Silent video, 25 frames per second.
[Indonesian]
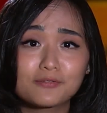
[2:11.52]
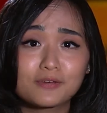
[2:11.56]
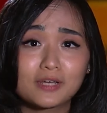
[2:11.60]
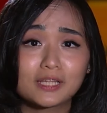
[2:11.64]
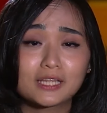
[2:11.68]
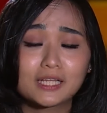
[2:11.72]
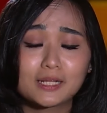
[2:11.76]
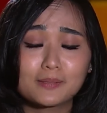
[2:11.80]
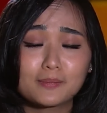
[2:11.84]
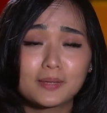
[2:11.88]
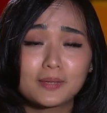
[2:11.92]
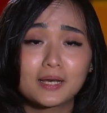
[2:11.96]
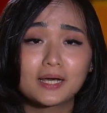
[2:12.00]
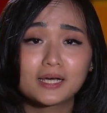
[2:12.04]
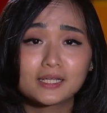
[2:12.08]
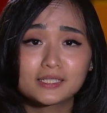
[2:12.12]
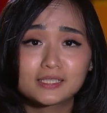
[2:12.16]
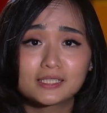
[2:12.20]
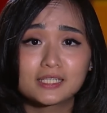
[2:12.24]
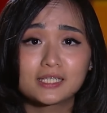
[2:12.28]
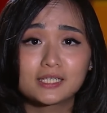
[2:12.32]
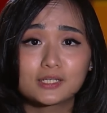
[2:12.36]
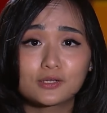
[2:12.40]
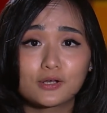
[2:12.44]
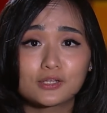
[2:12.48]
fatal banget
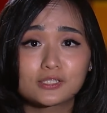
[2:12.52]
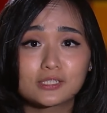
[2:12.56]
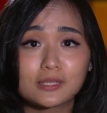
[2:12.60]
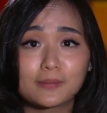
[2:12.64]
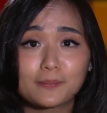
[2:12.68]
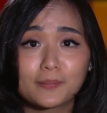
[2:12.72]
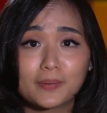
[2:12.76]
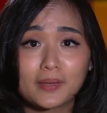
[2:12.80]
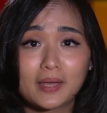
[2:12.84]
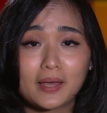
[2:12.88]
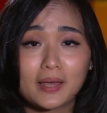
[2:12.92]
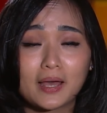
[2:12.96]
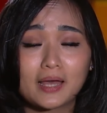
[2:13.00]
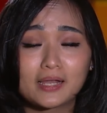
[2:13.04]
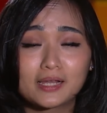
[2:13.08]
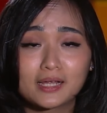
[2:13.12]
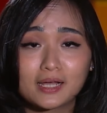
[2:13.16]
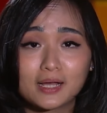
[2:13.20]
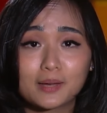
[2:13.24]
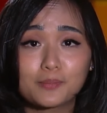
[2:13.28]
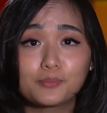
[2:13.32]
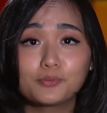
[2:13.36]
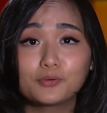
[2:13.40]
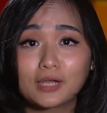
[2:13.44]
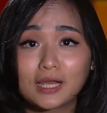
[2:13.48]
sih kalau sampai ada
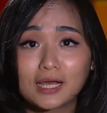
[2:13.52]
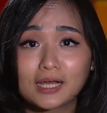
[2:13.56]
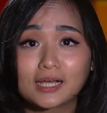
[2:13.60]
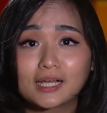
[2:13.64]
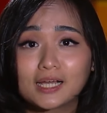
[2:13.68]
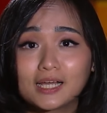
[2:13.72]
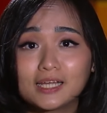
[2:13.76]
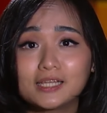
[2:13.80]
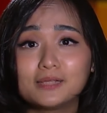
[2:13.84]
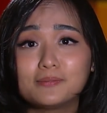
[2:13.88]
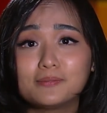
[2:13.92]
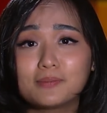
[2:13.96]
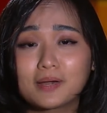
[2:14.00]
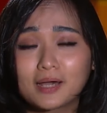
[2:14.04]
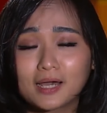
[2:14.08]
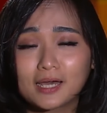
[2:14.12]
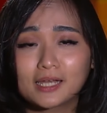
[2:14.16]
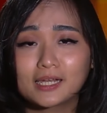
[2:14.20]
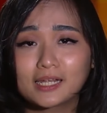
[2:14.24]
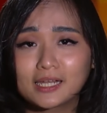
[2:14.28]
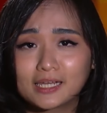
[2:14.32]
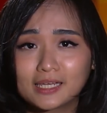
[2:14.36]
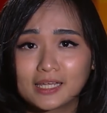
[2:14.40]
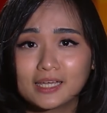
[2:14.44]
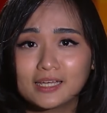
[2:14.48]
kapulaga di
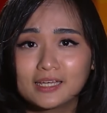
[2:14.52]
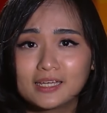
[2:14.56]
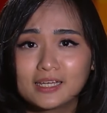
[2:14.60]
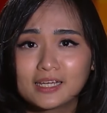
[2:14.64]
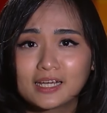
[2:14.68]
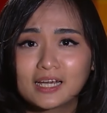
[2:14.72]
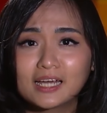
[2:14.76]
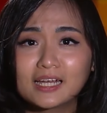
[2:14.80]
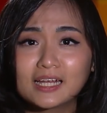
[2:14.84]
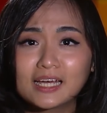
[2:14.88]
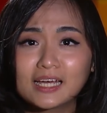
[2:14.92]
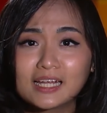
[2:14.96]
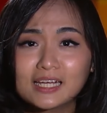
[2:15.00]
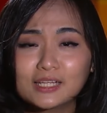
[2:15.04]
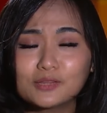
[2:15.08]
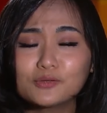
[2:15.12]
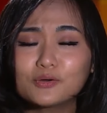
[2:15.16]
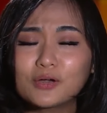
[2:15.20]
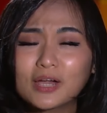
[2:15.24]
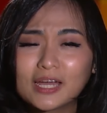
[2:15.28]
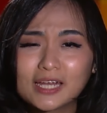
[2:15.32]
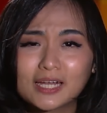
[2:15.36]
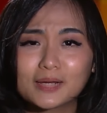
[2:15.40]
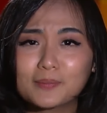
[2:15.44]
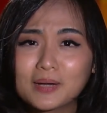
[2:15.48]
makanannya. Karena kan itu
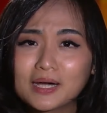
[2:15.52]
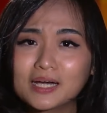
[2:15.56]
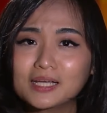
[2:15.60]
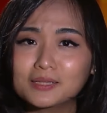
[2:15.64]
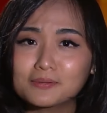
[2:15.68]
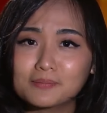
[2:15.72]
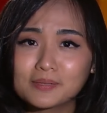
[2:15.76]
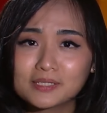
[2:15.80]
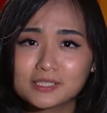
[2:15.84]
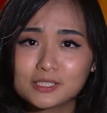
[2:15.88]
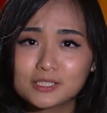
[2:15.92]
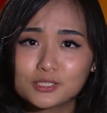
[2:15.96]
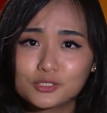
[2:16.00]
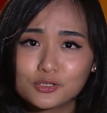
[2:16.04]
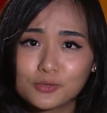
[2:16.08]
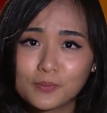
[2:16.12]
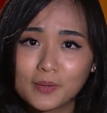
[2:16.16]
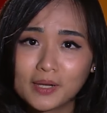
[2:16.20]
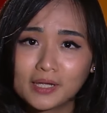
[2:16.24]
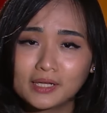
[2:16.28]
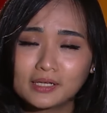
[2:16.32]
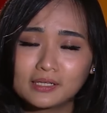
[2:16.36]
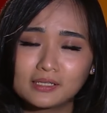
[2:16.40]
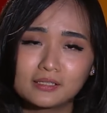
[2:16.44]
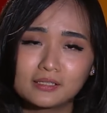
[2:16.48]
nggak enak banget pas dicobain.